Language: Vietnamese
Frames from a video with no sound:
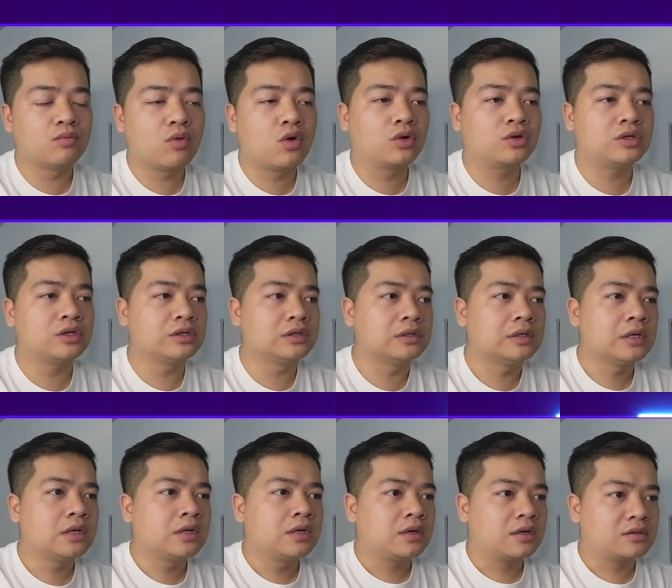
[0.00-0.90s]
môn thì
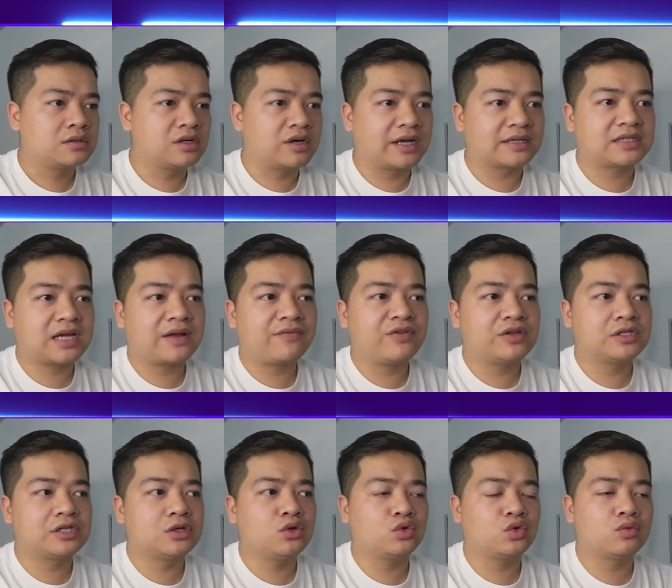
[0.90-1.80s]
sự cạnh tranh vị
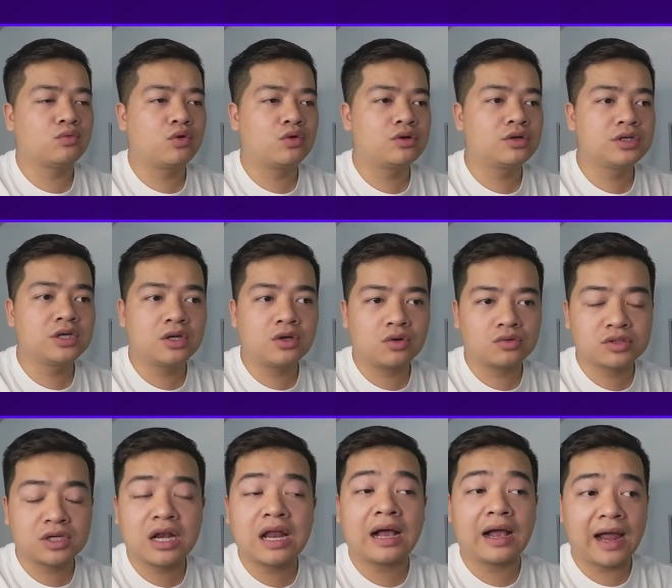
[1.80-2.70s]
trí của thủ môn đương nhiên nó cũng
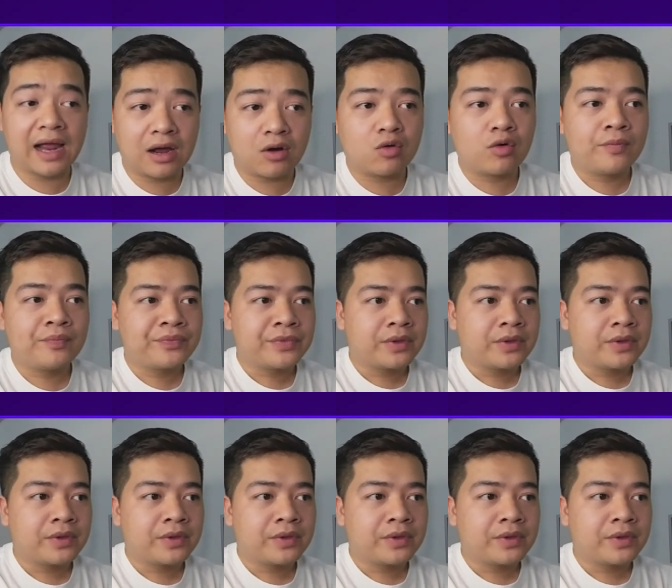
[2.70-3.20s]
rất là cao.